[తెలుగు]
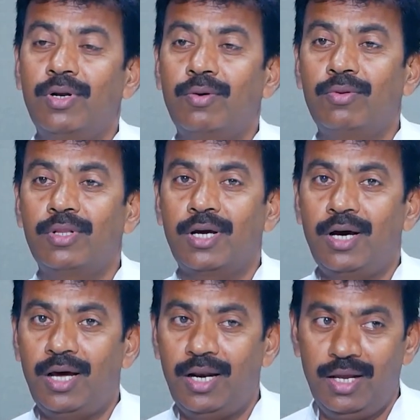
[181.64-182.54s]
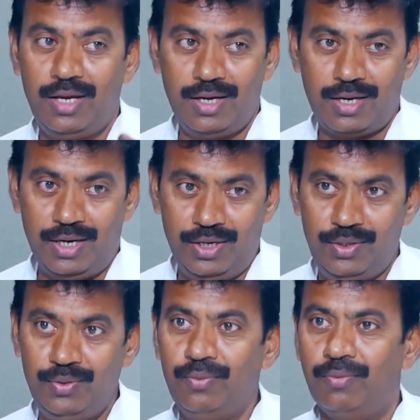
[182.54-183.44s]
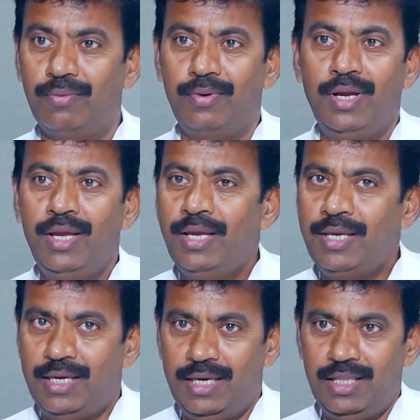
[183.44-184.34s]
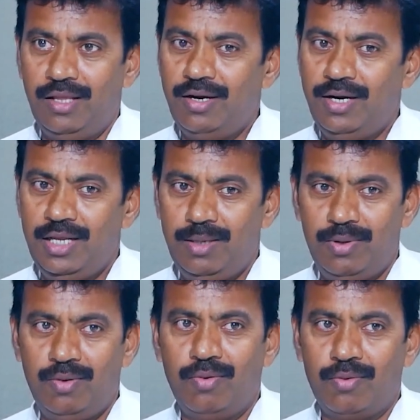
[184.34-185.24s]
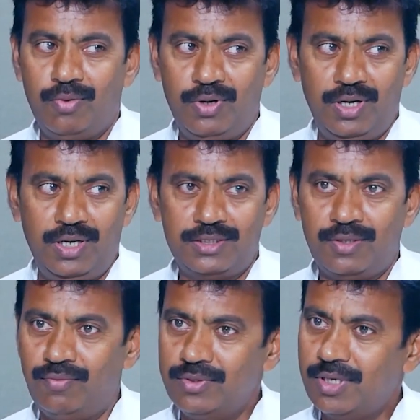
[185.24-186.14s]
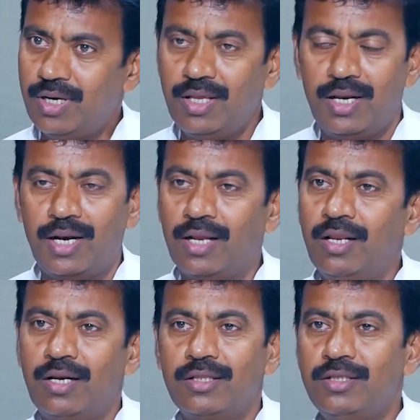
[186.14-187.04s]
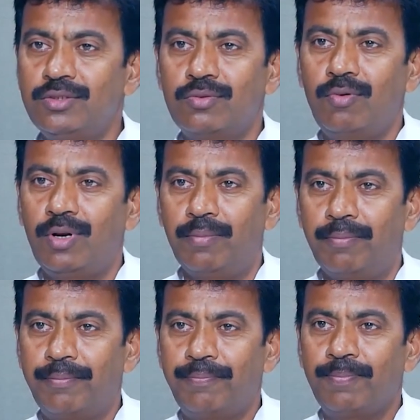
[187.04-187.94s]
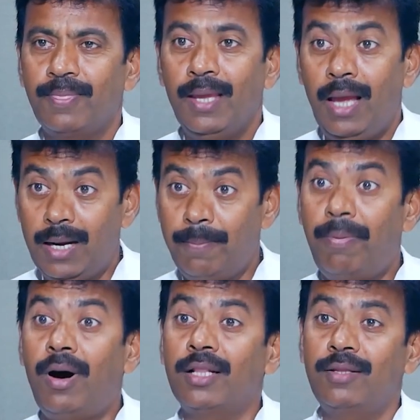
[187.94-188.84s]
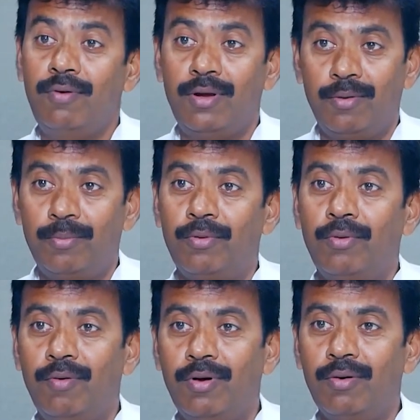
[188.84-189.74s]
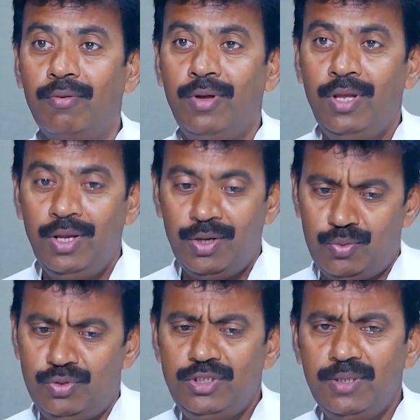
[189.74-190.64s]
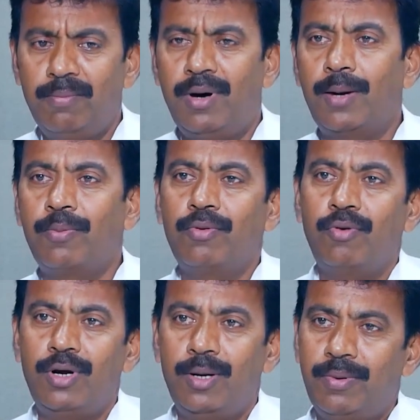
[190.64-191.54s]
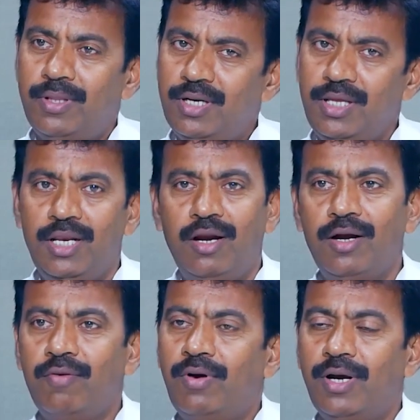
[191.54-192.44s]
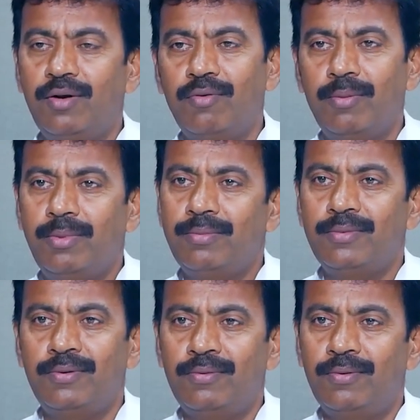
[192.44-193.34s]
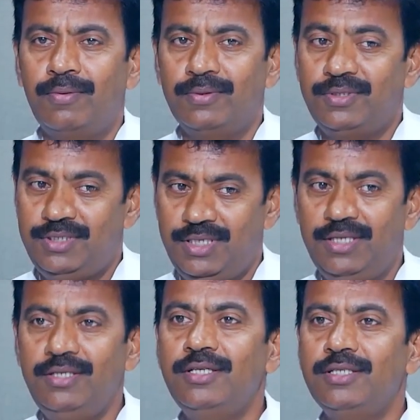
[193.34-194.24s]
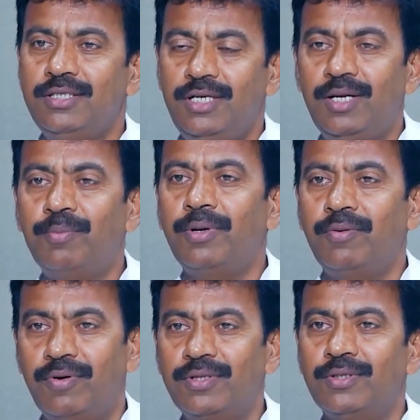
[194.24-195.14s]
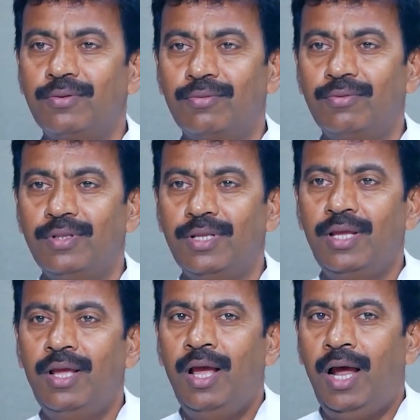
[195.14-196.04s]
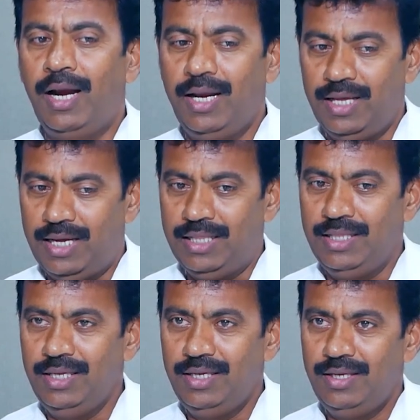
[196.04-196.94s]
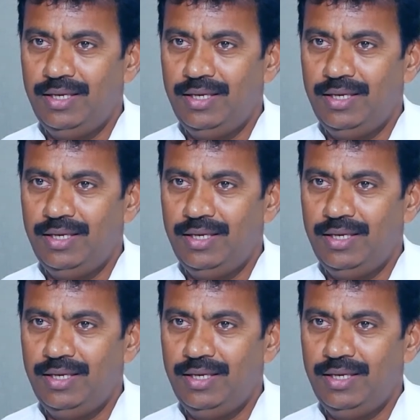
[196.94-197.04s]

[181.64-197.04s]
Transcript: కూడా కొంతకాలంగా కంటిన్యూ ఏదానైనా మనం కొన్ని సంవత్సరాలుగా రెగ్యులర్గా తీసుకోలేము అంటే పాతవారు ఉన్నవాళ్ళు కొంచెం మార్పు కోరినప్పుడు ఏంటంటే ఇలాంటి వాటిని కూడా మేము చేంజ్ చేసి నేను ఇప్పుడు ఇవ్వడం జరుగుతుంది అంటే అది